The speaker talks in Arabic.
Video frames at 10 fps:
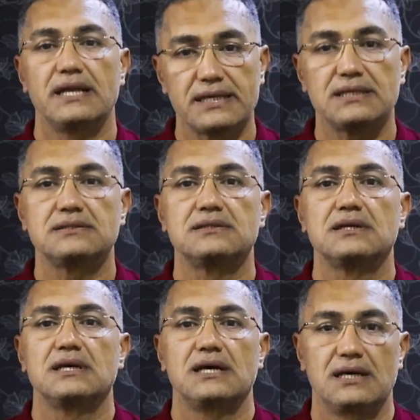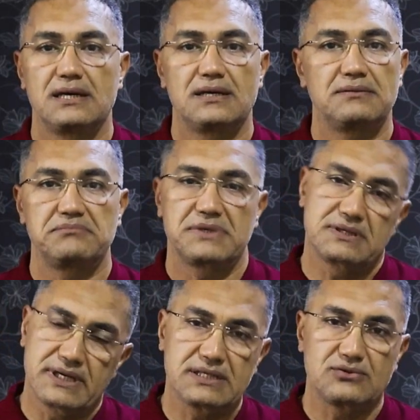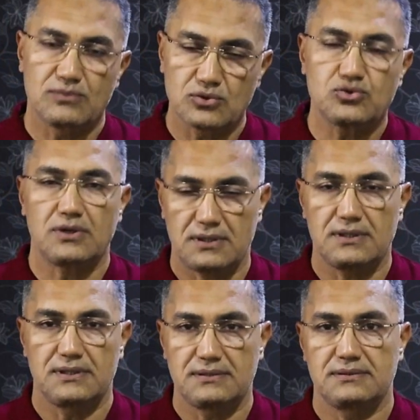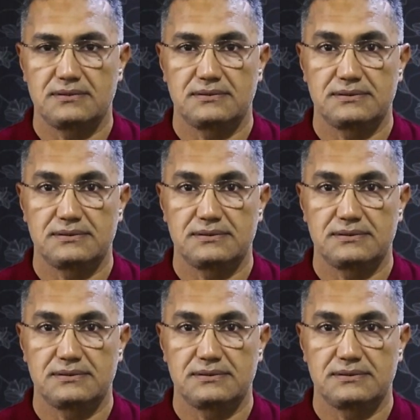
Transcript: لكن آه لقينا انه موضوع آه